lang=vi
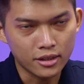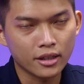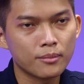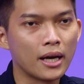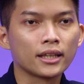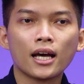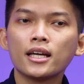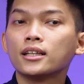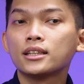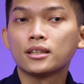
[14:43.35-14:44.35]
như các bạn
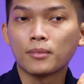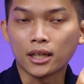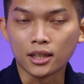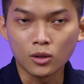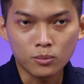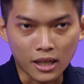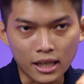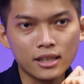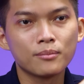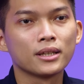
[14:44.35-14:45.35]
thấy ở trên màn hình lúc
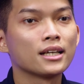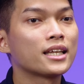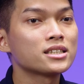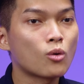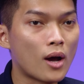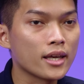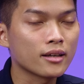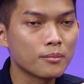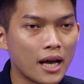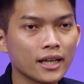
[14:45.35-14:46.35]
nãy mình đã test qua cho
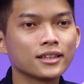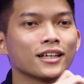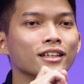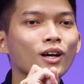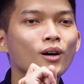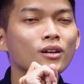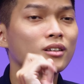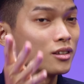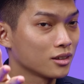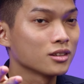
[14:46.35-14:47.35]
các bạn thì nó
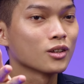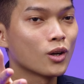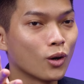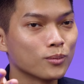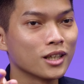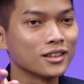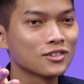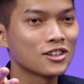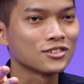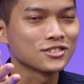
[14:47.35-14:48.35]
tương đối là ổn định
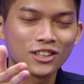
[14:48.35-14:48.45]
đúng không?